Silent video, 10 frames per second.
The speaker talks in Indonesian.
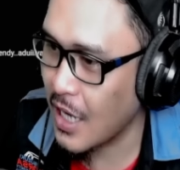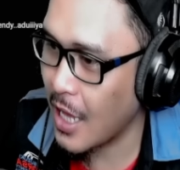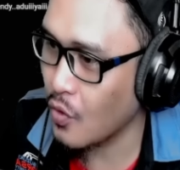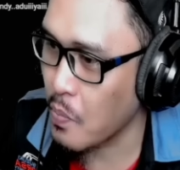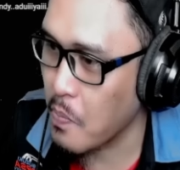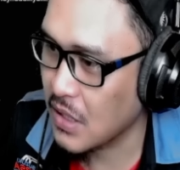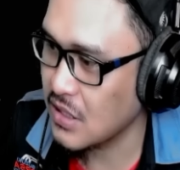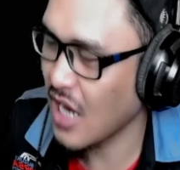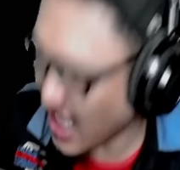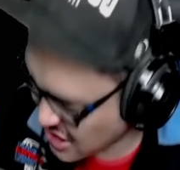selalu
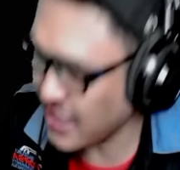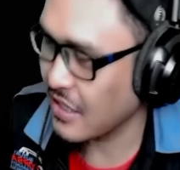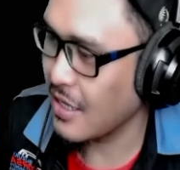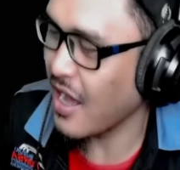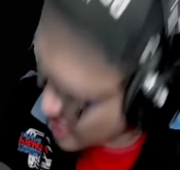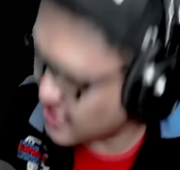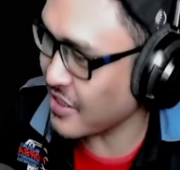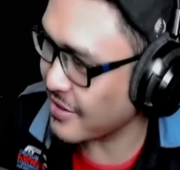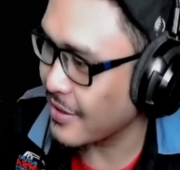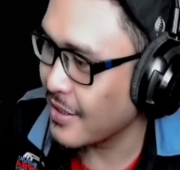bersin asing,
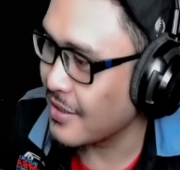asing.